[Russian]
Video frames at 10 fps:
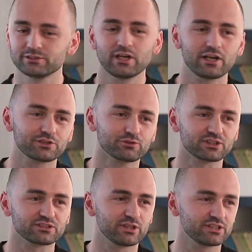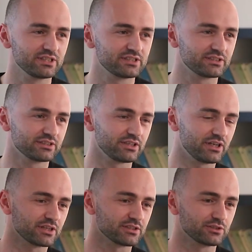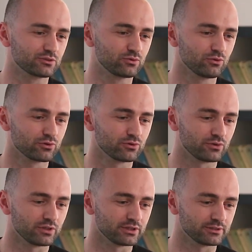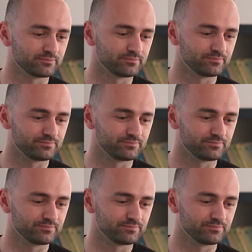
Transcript: Я хочу рассмотреть э, архитектуру а,